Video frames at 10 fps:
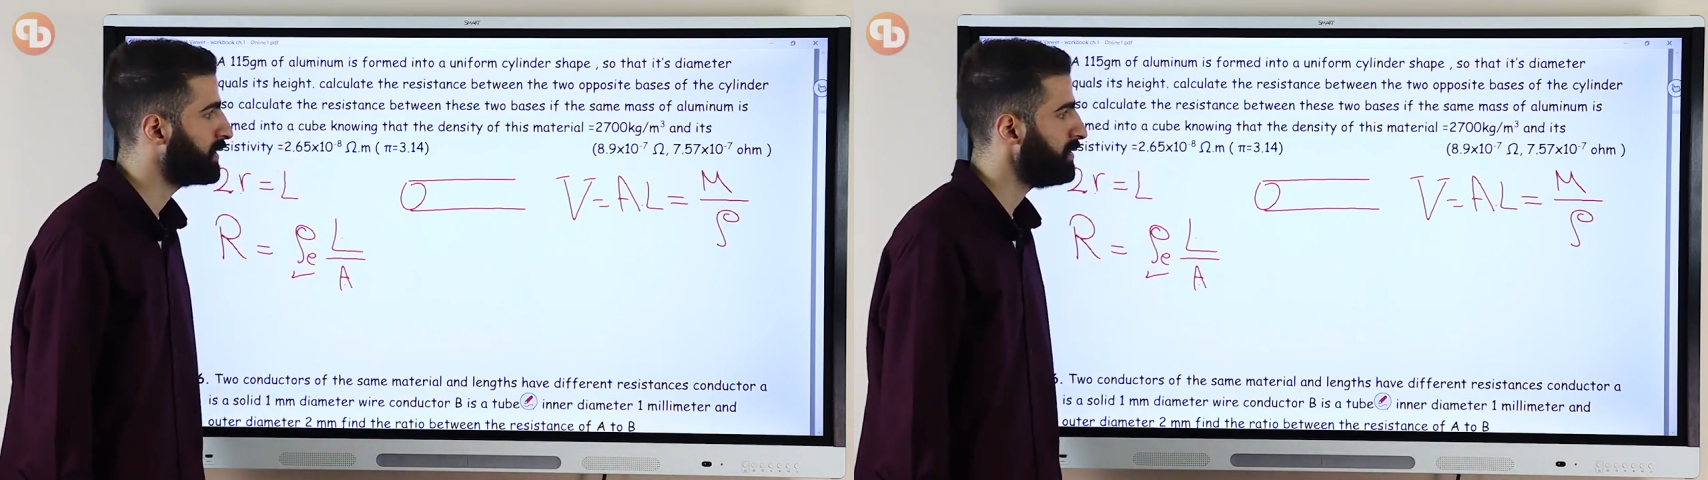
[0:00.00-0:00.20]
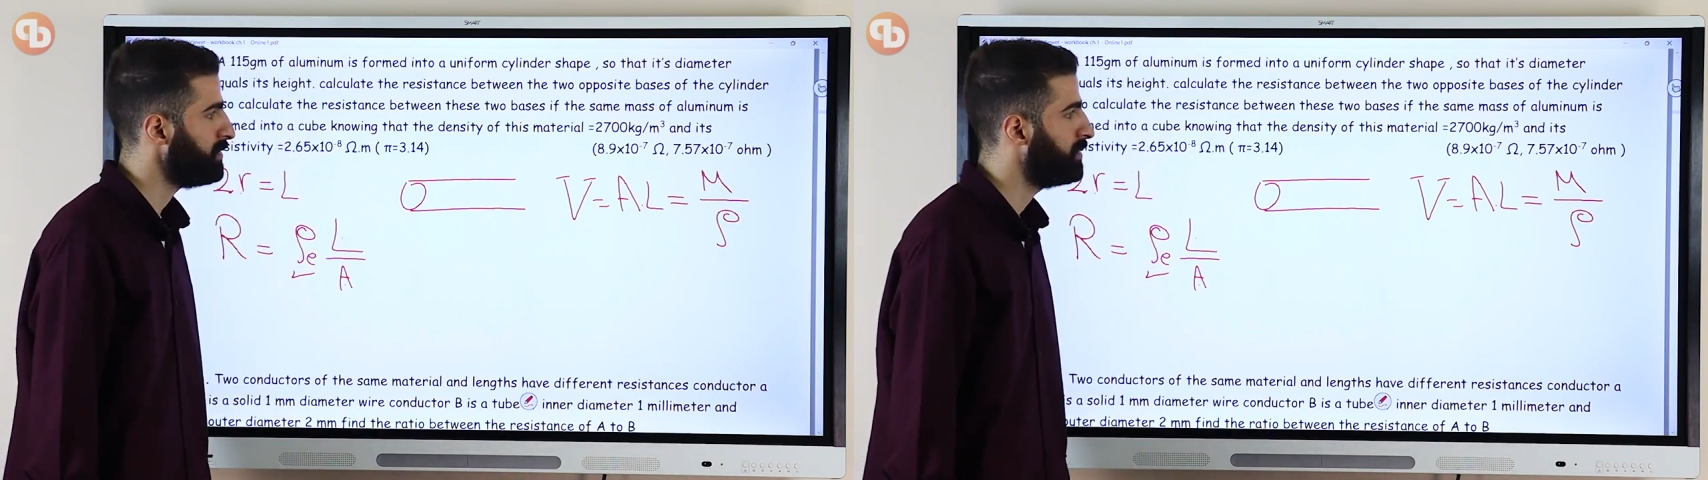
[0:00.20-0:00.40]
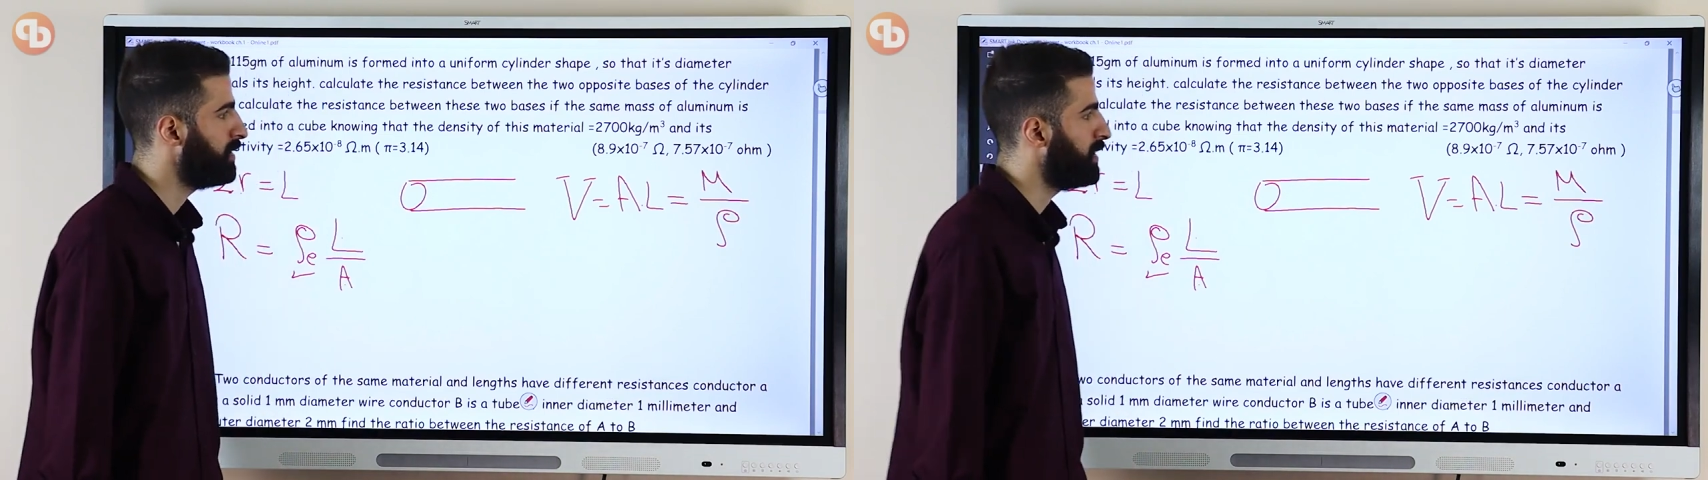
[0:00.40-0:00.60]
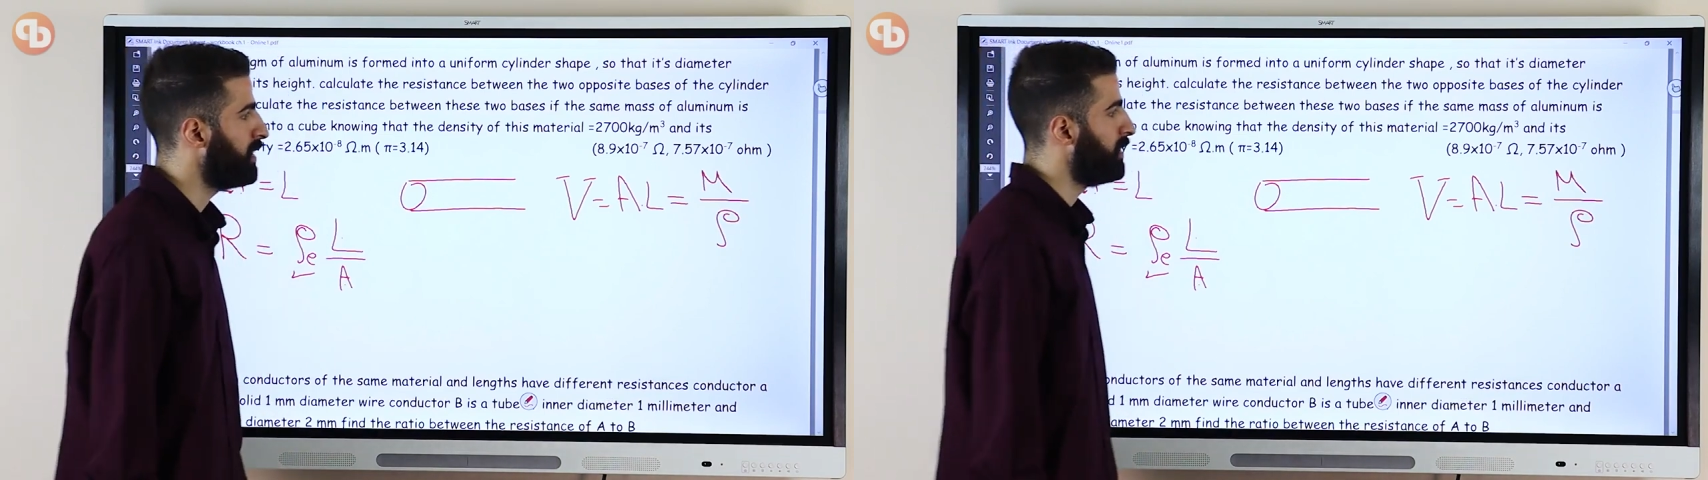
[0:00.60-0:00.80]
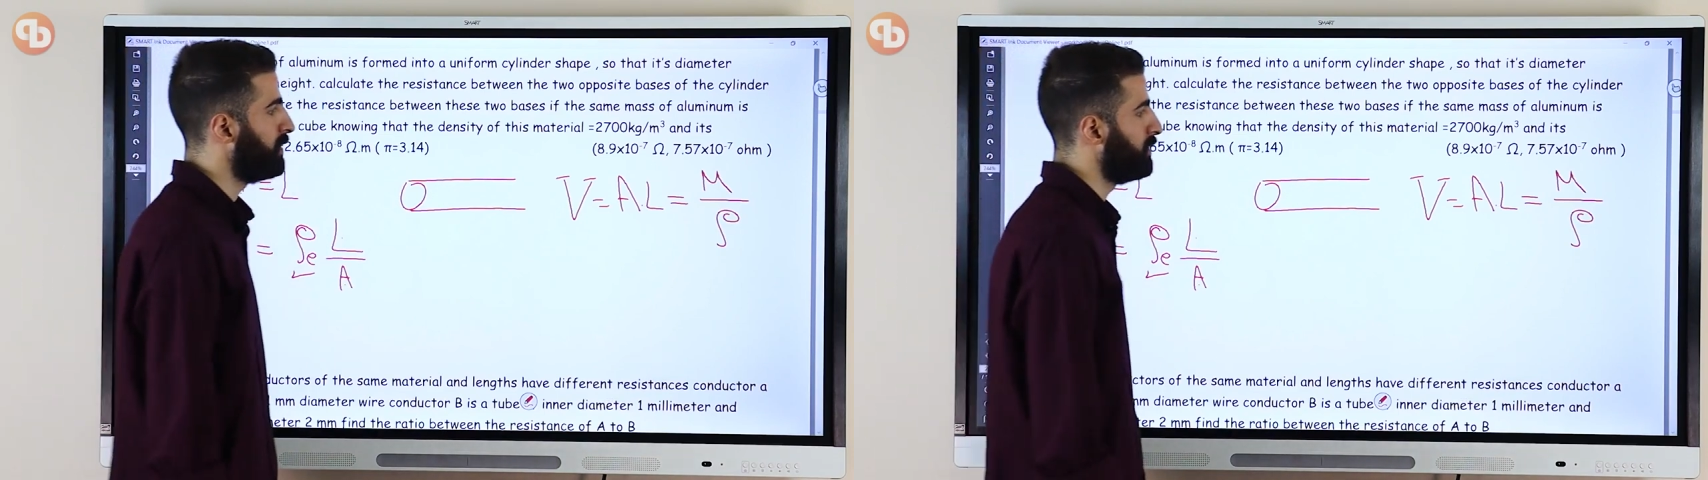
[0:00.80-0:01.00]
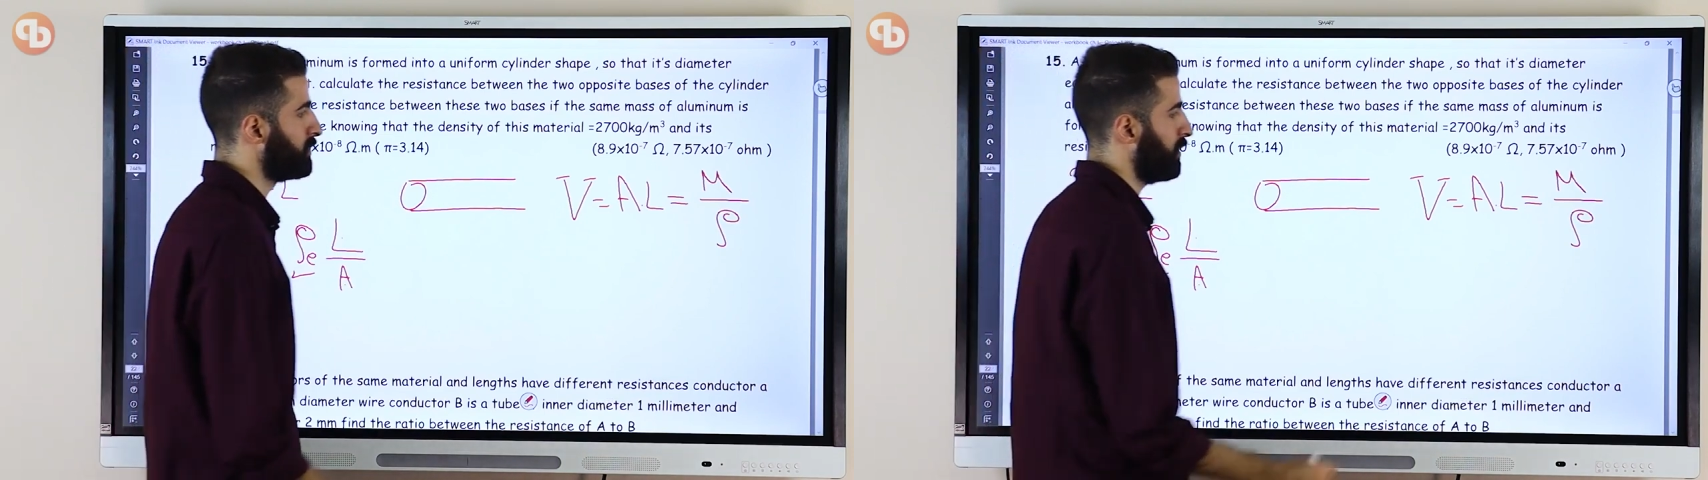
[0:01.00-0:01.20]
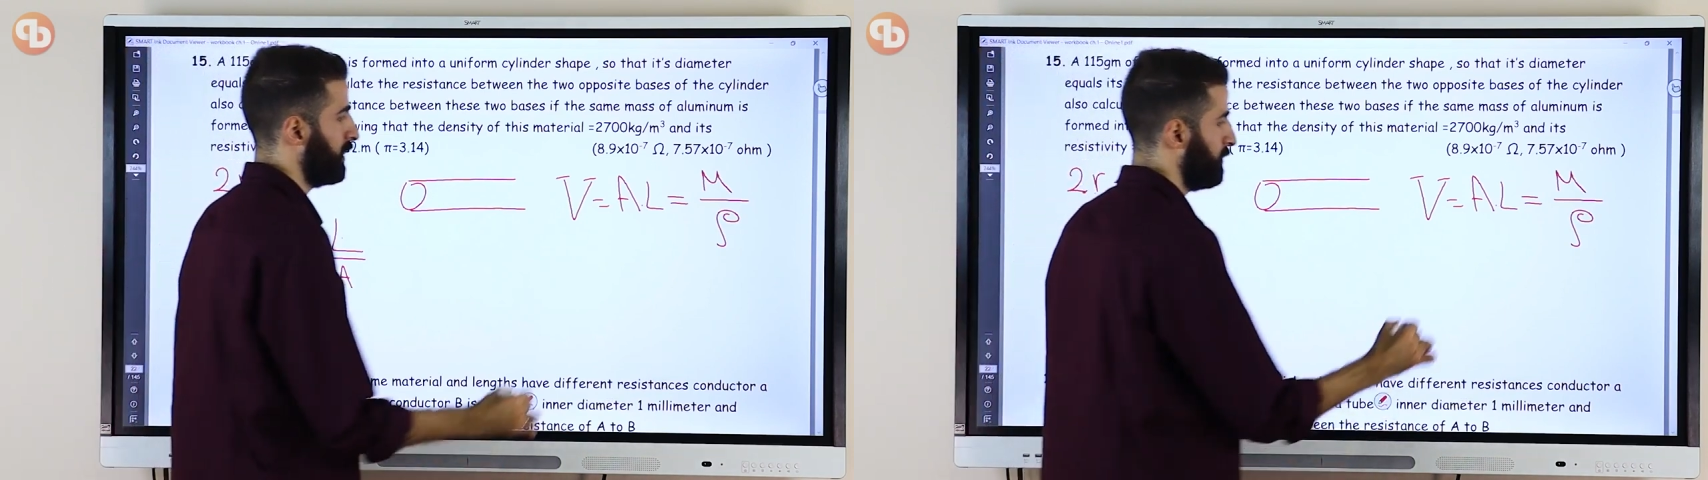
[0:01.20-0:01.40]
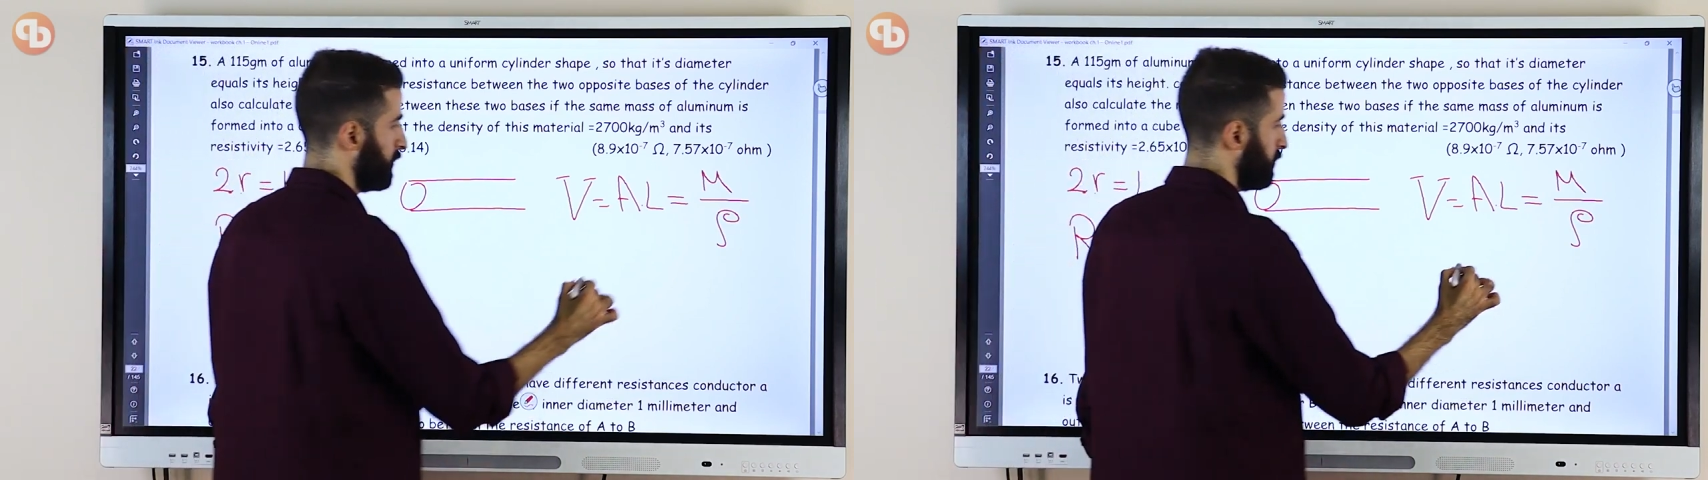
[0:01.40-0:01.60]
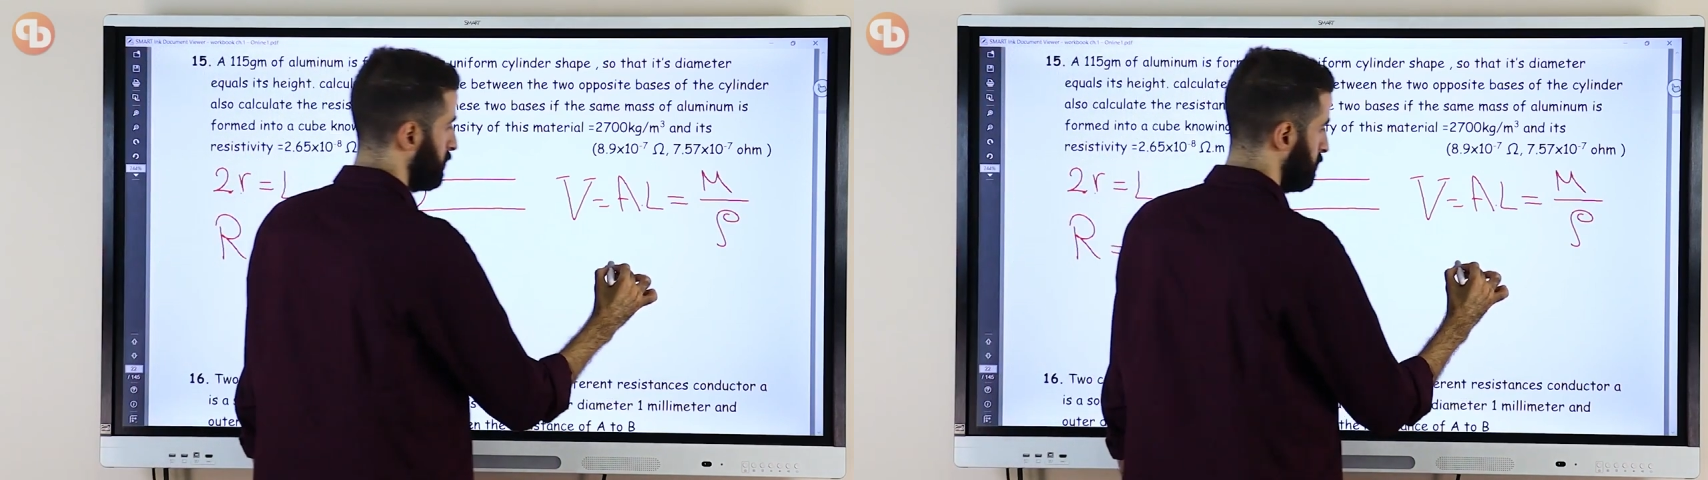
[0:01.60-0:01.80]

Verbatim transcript: كده طيب يلا